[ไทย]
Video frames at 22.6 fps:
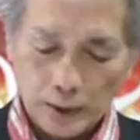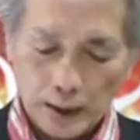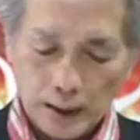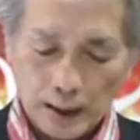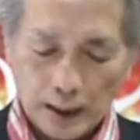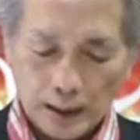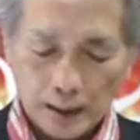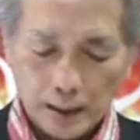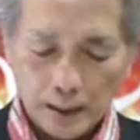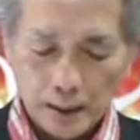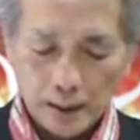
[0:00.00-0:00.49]
ว่า
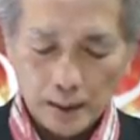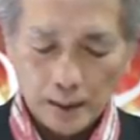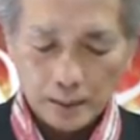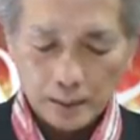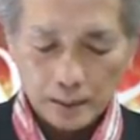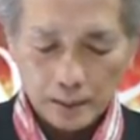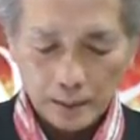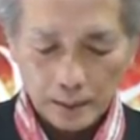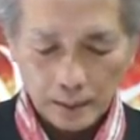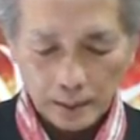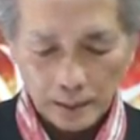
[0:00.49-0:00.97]

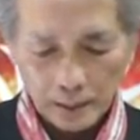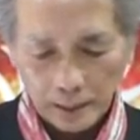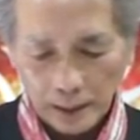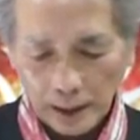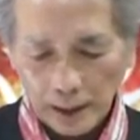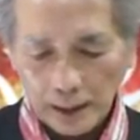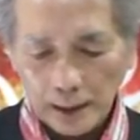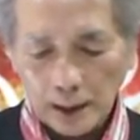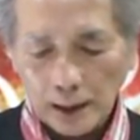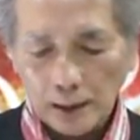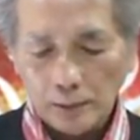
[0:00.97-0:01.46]

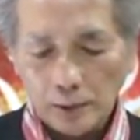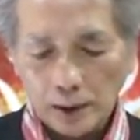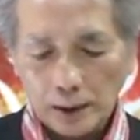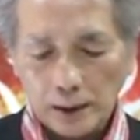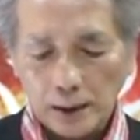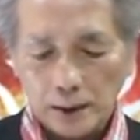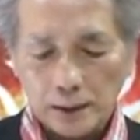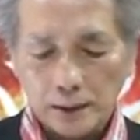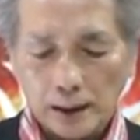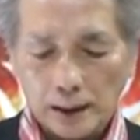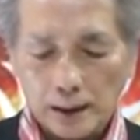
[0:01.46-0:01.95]
เน้นๆว่า
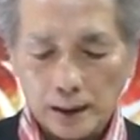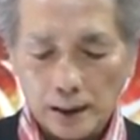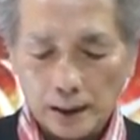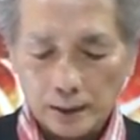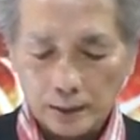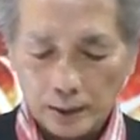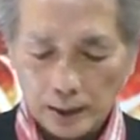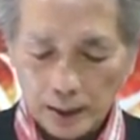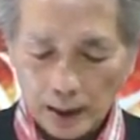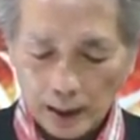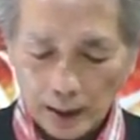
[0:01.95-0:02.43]
ที่เจ็ดรา
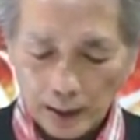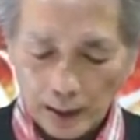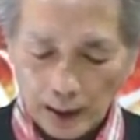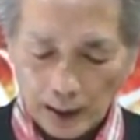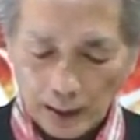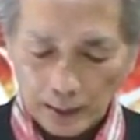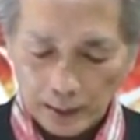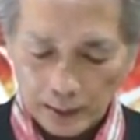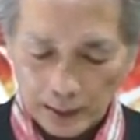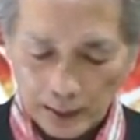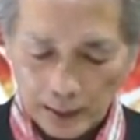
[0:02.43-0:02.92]
ศีหลั
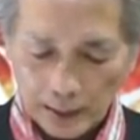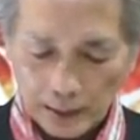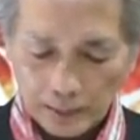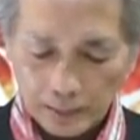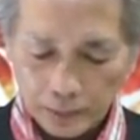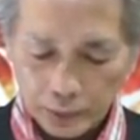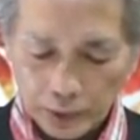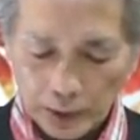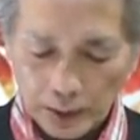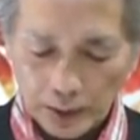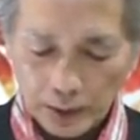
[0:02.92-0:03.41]
กๆ นะครับ
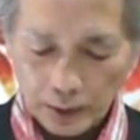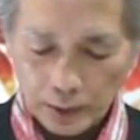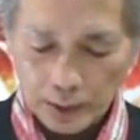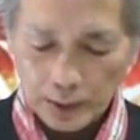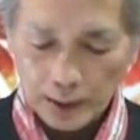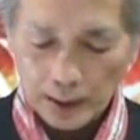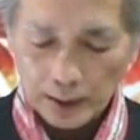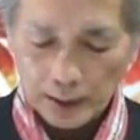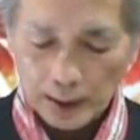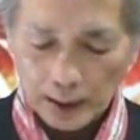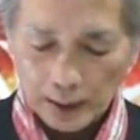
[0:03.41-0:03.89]
เจ็ดราศี
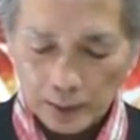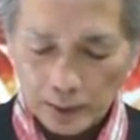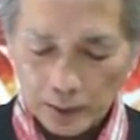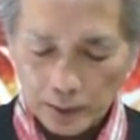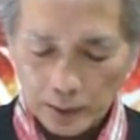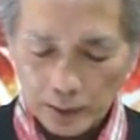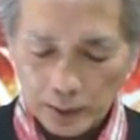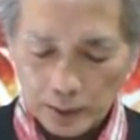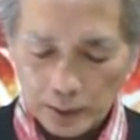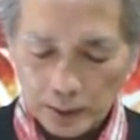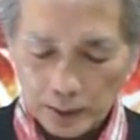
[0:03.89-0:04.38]
หลักๆก็
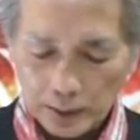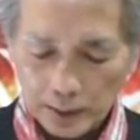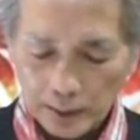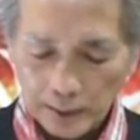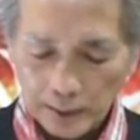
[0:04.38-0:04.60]
คือ